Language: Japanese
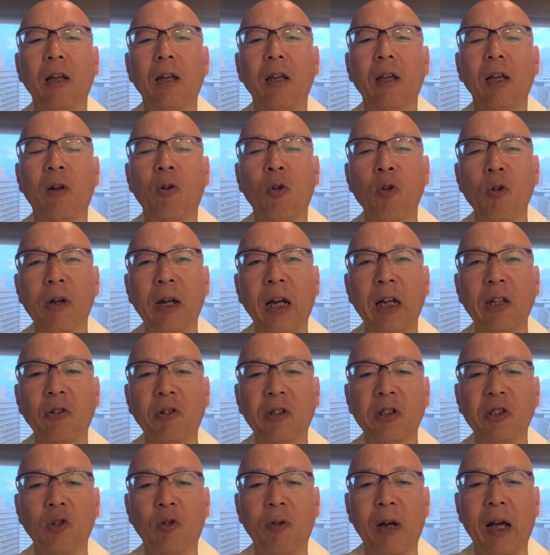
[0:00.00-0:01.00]
今回の
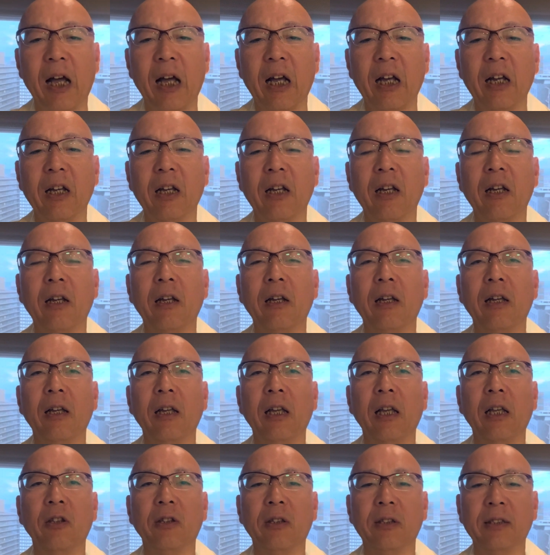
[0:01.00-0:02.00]
起訴は
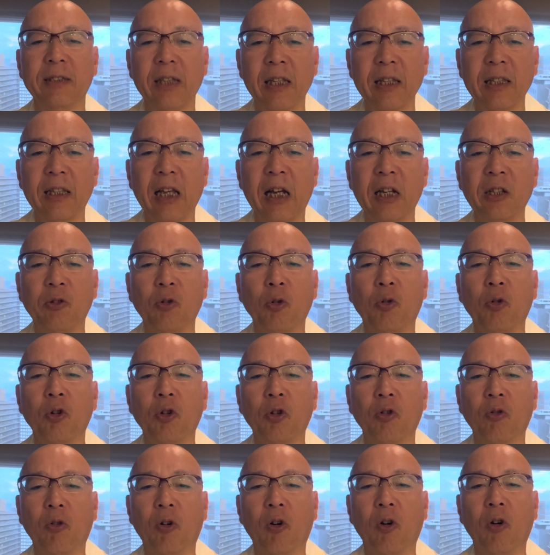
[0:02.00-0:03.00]
前大統
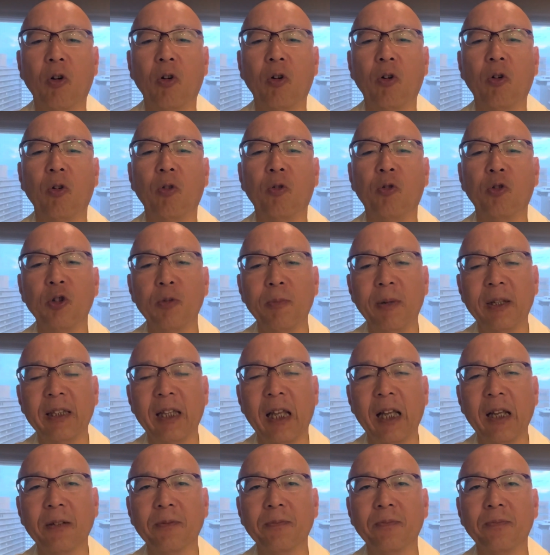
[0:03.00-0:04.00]
領を含め
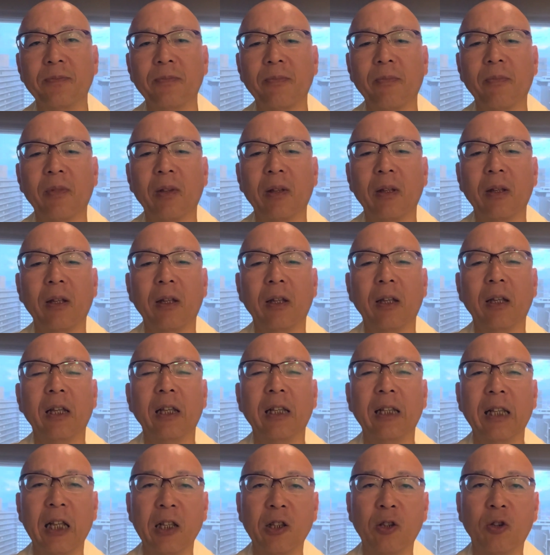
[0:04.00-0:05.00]
て
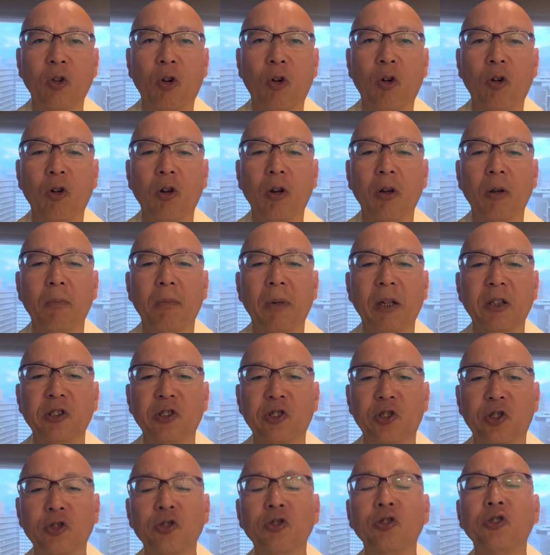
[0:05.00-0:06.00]
なんと
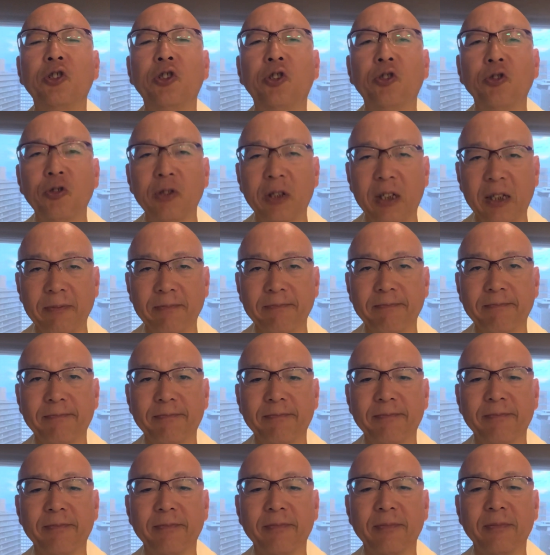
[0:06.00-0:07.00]
19人
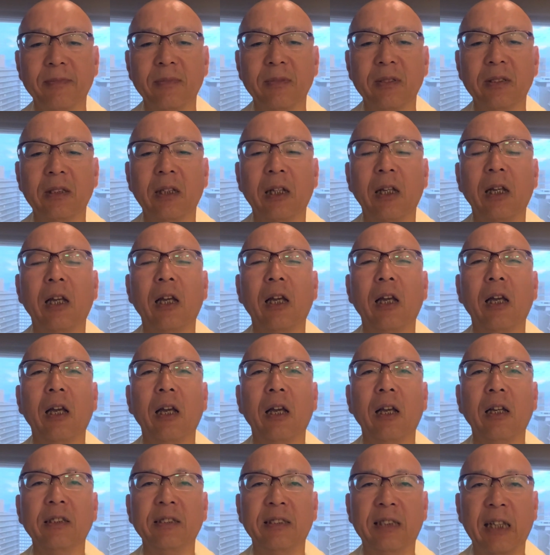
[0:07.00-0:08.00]

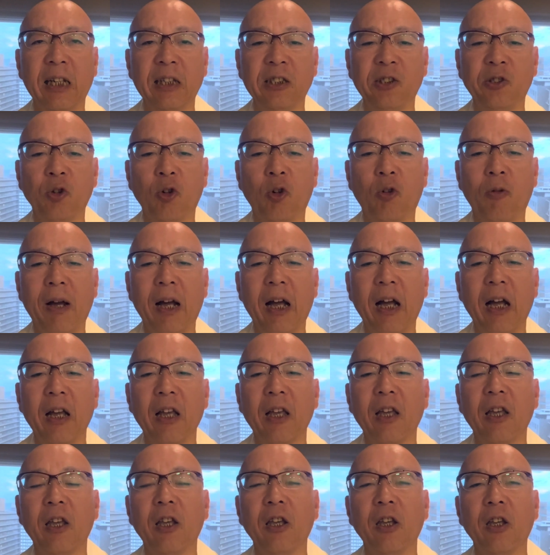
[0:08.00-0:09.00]
罪状は
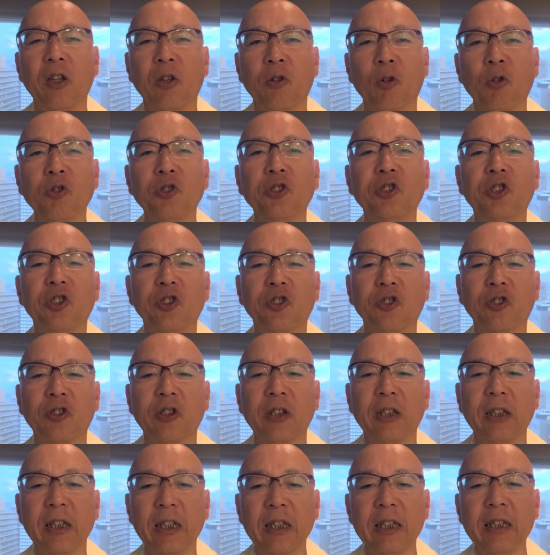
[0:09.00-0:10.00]
41
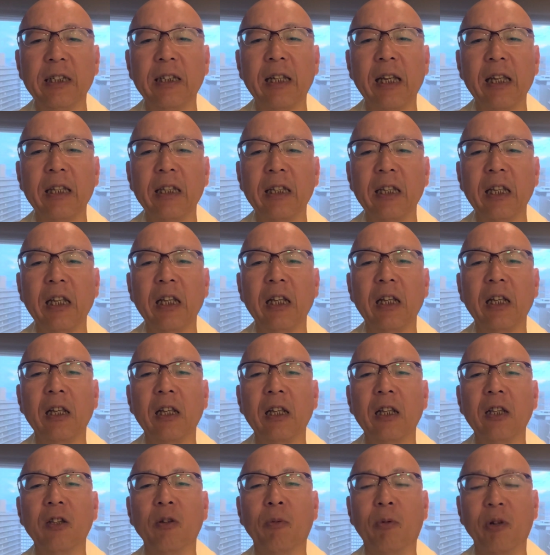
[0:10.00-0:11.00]
件に
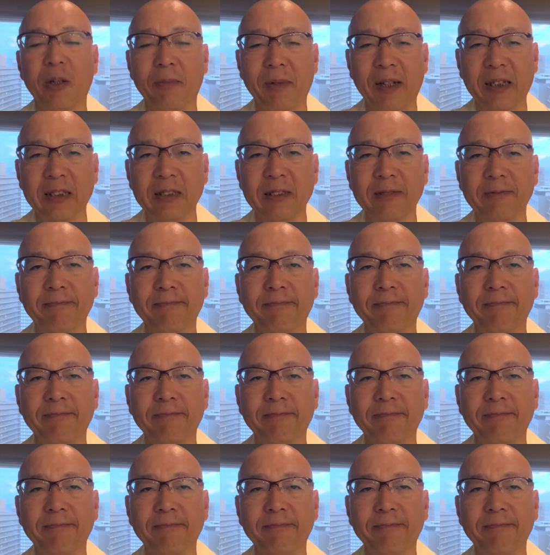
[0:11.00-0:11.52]
上ります